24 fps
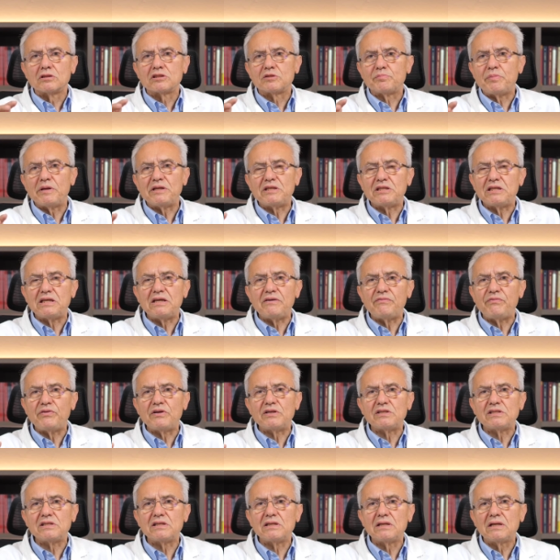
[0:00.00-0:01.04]

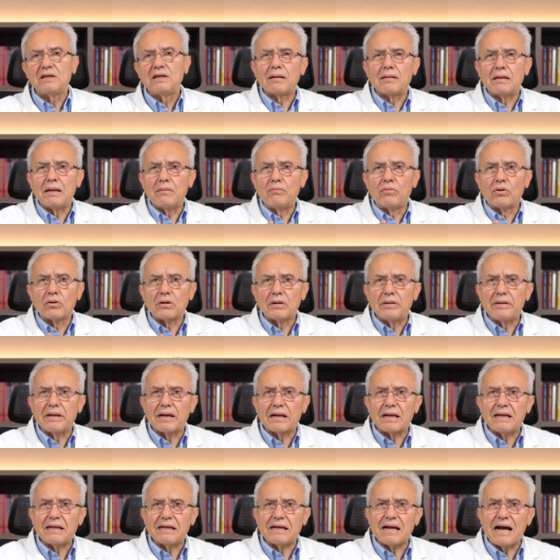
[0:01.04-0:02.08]
specifici, l'emoglobina
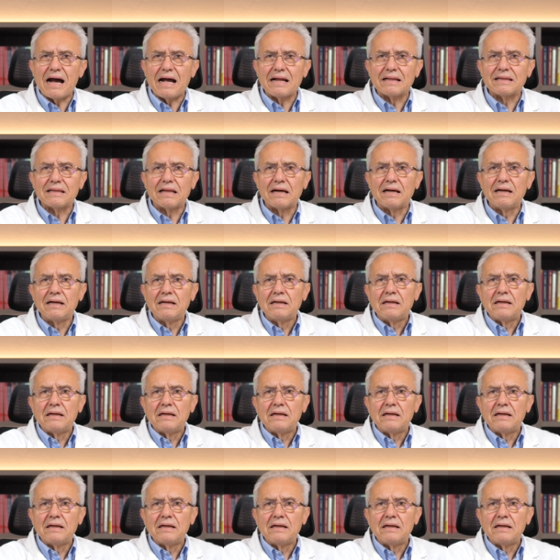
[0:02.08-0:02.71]
glicata